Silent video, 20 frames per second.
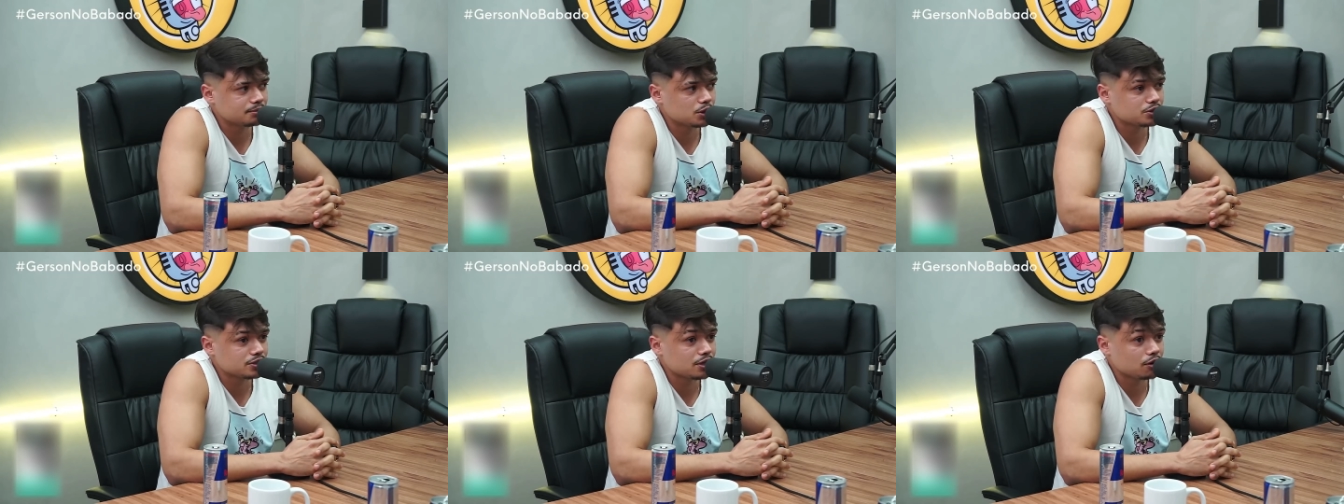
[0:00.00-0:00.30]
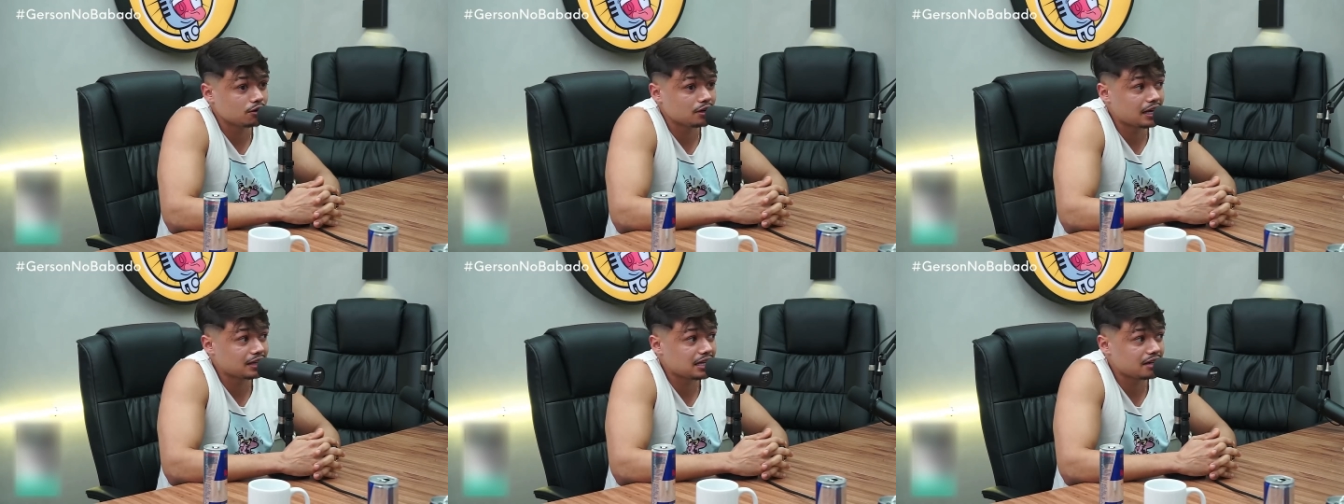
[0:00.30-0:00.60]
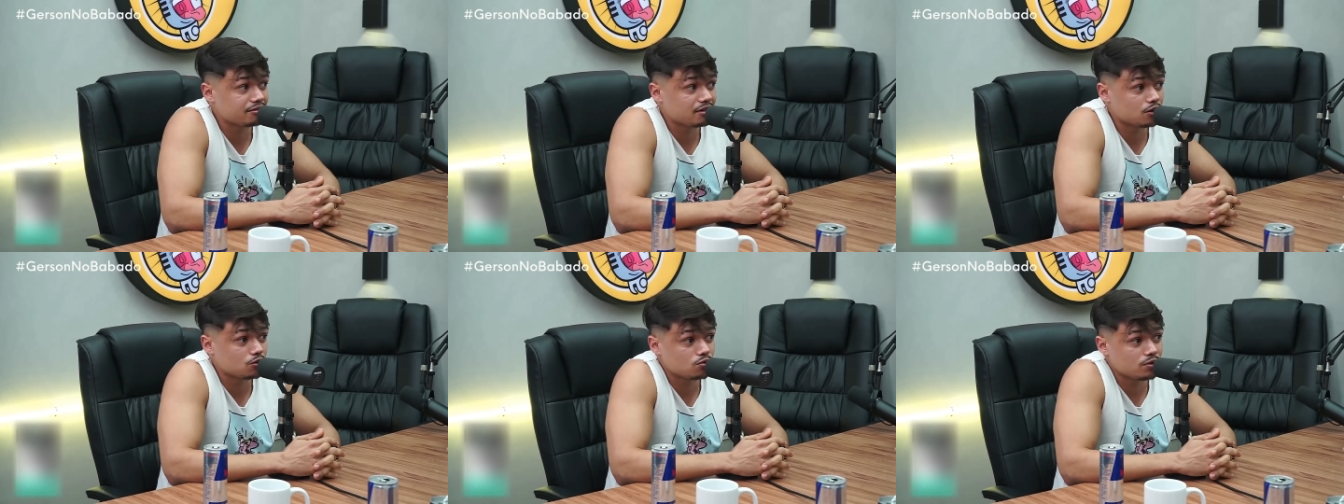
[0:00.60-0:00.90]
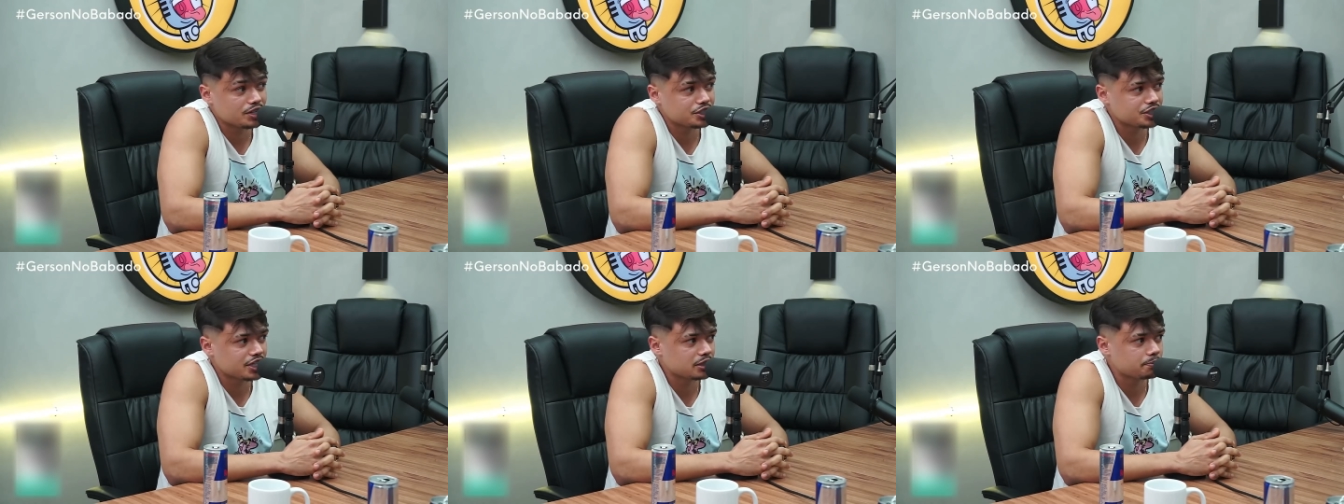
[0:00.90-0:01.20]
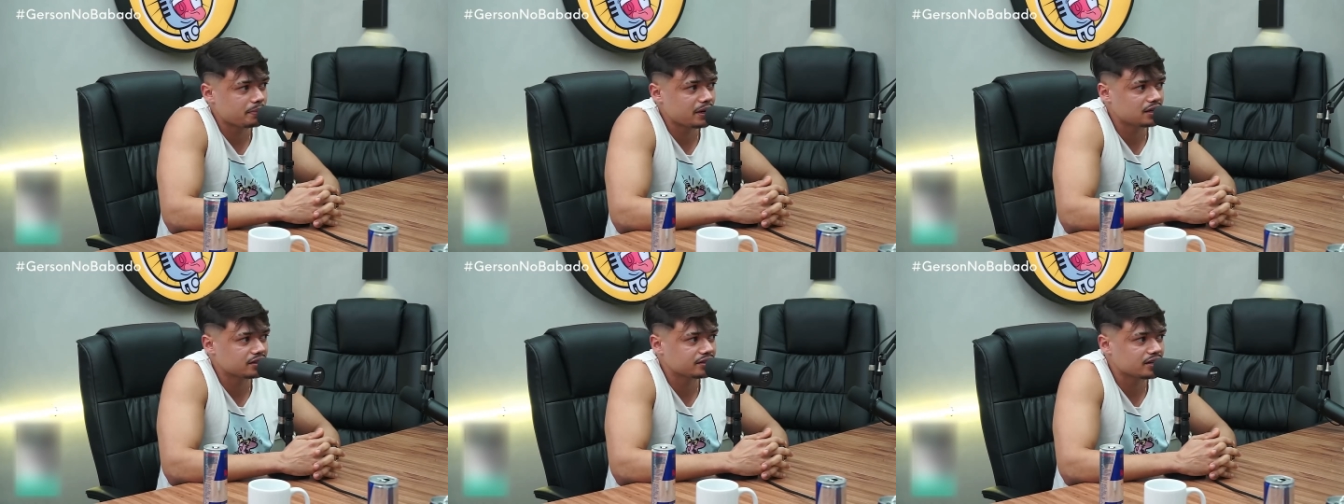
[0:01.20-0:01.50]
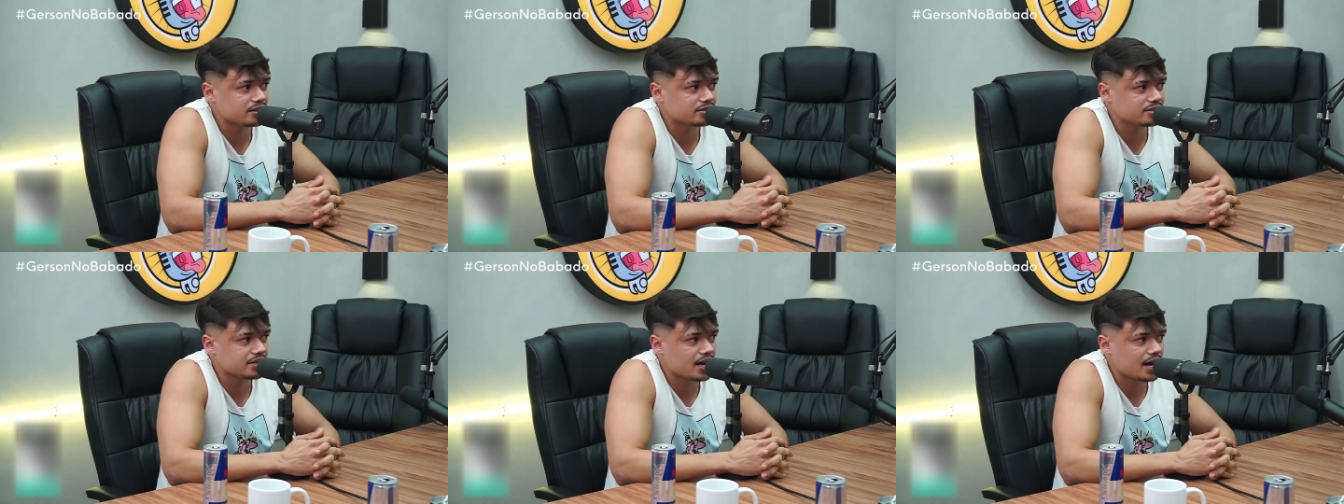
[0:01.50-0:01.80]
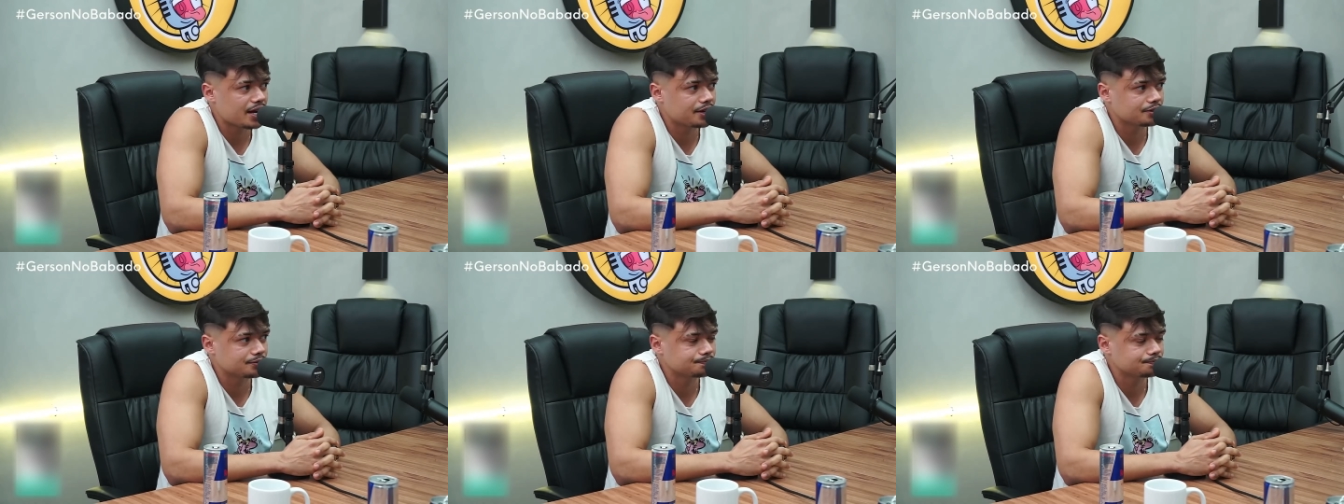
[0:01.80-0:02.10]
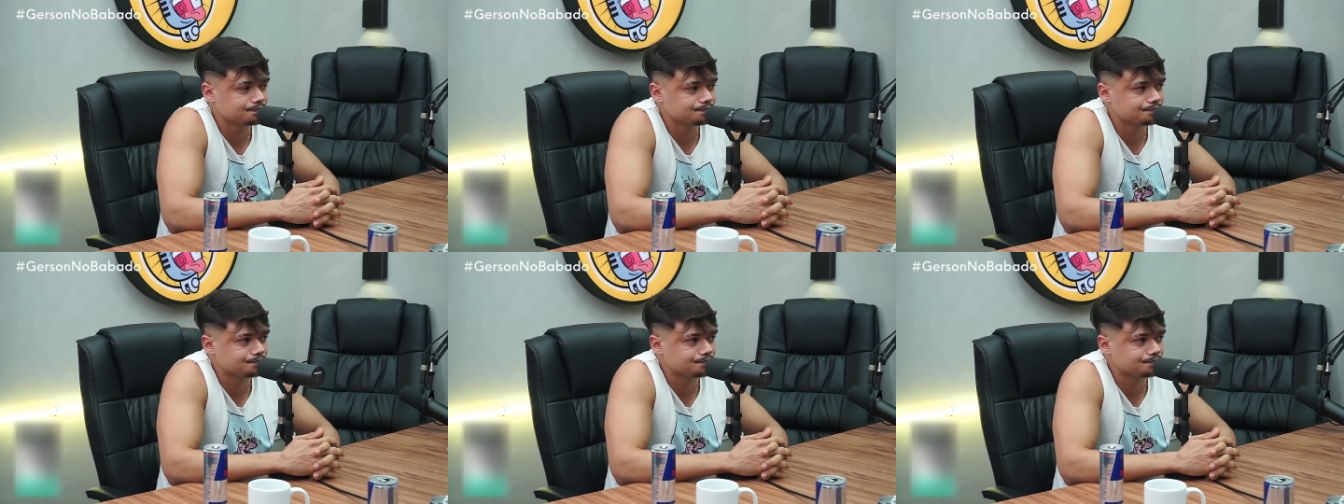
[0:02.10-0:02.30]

Meu celular tava com um agente penitenciário.